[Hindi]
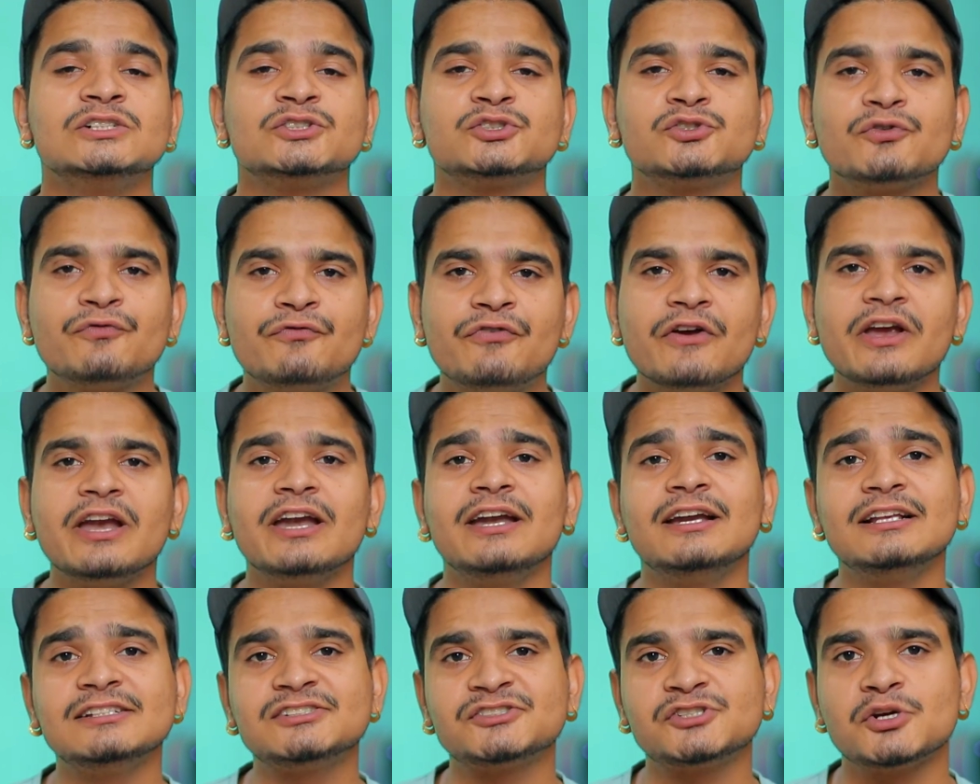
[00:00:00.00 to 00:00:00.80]
जो
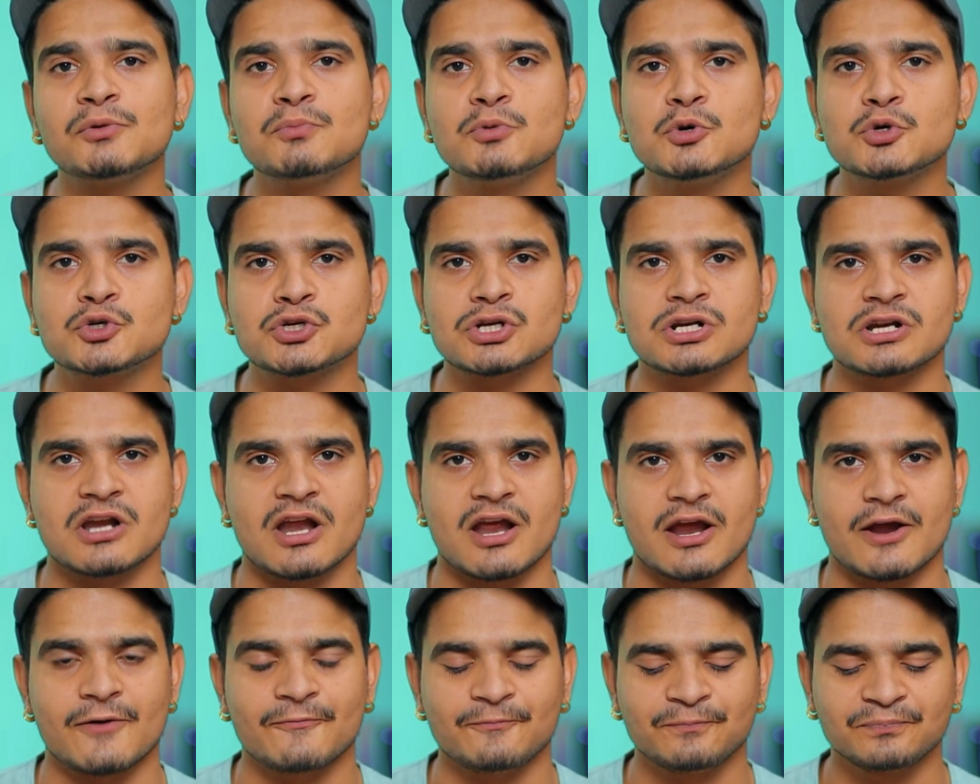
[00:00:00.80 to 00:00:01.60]
वेट डिस्ट्रीब्यूशन
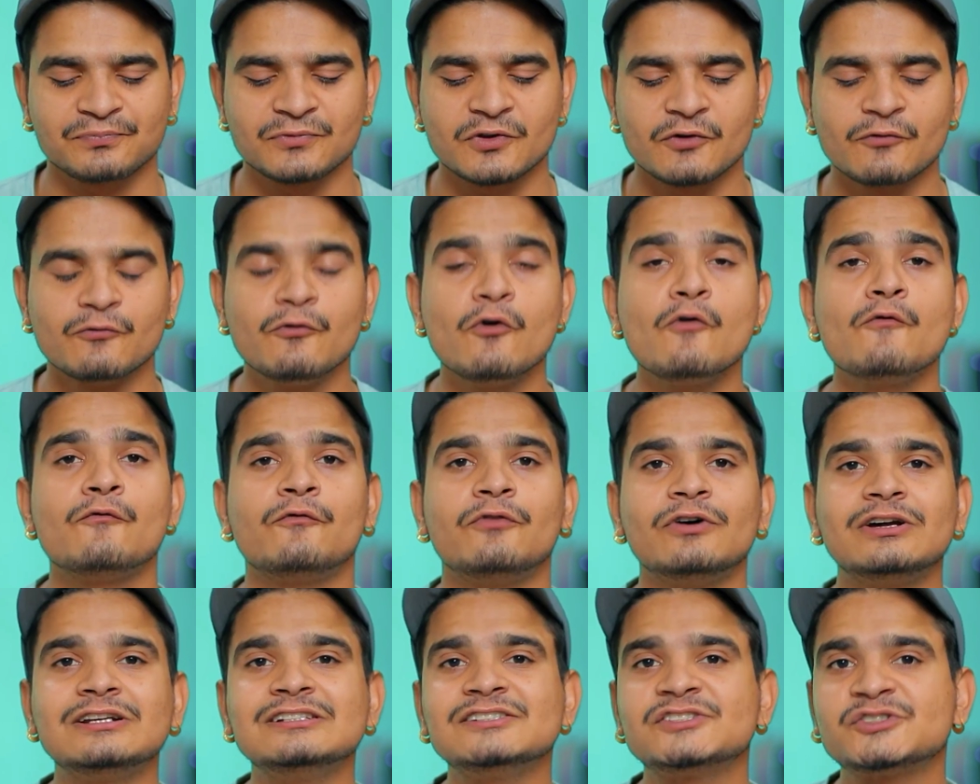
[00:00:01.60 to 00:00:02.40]
है वो
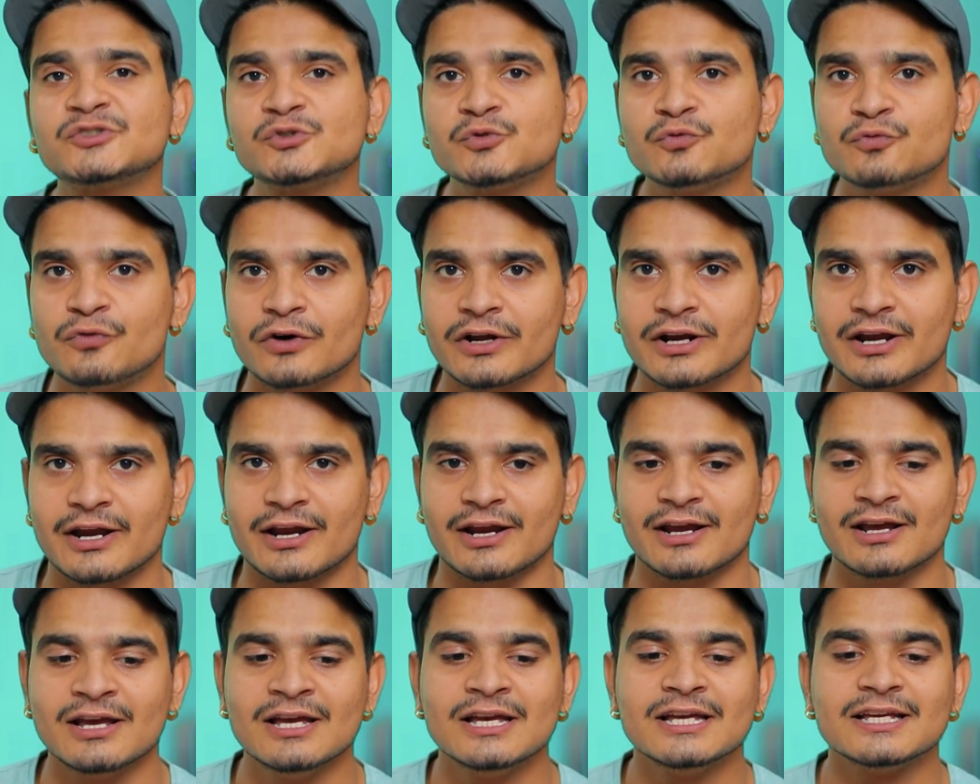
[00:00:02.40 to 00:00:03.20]
वन इज टू वन
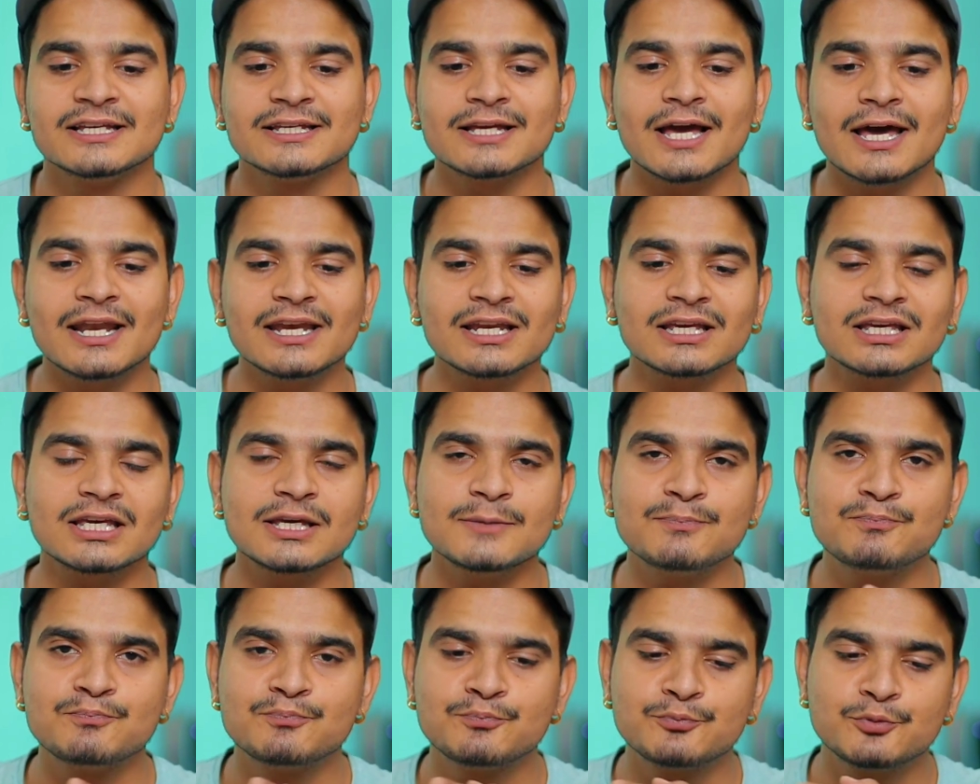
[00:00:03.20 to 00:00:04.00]
है यानी
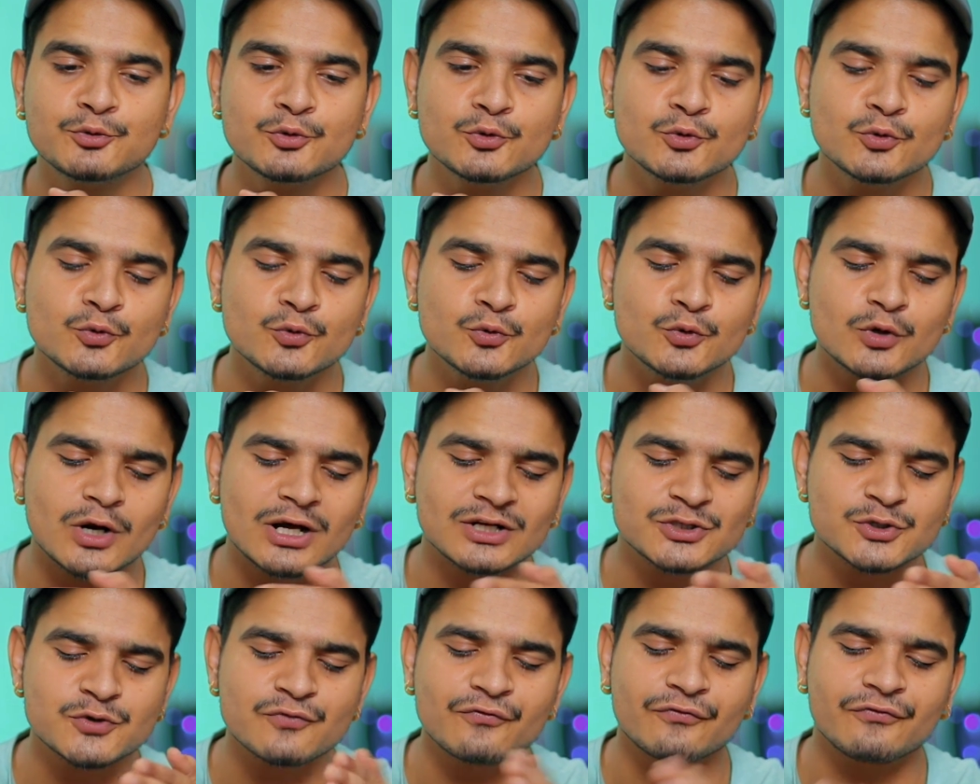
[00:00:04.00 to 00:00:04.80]
कि
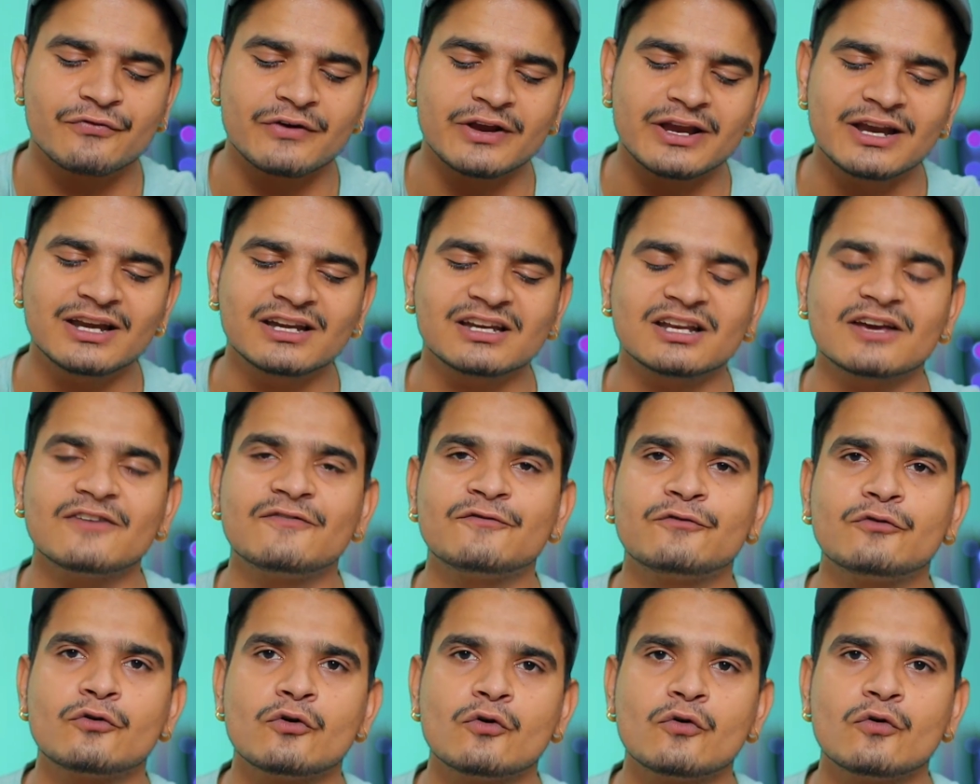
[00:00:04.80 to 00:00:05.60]
पूरा जो वेट है
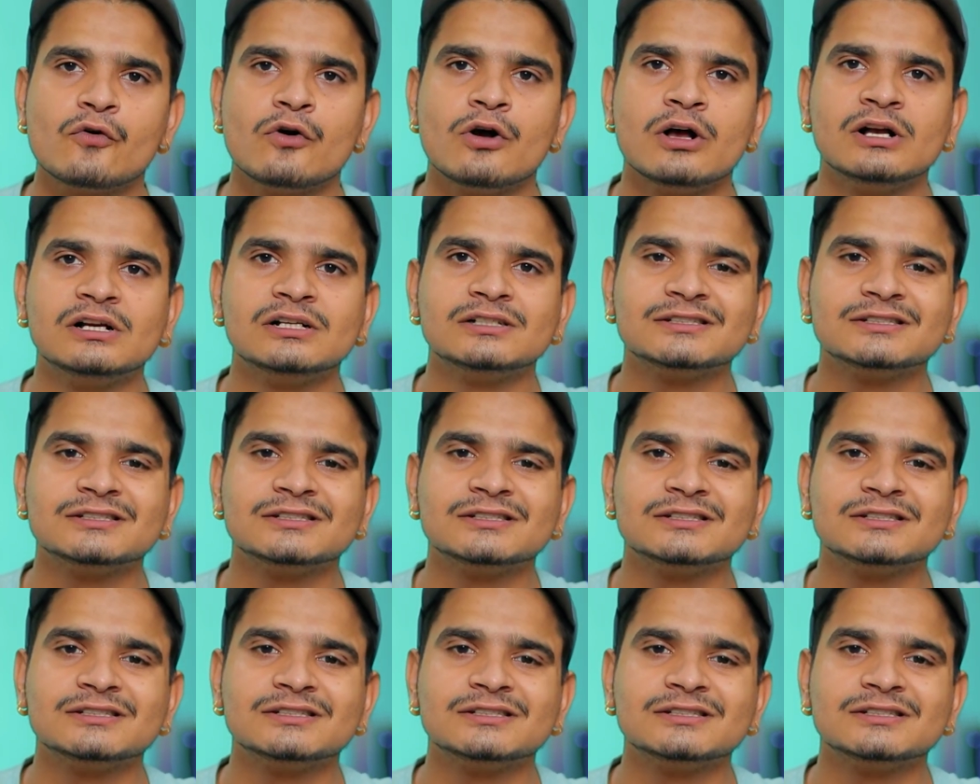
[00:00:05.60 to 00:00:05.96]
वो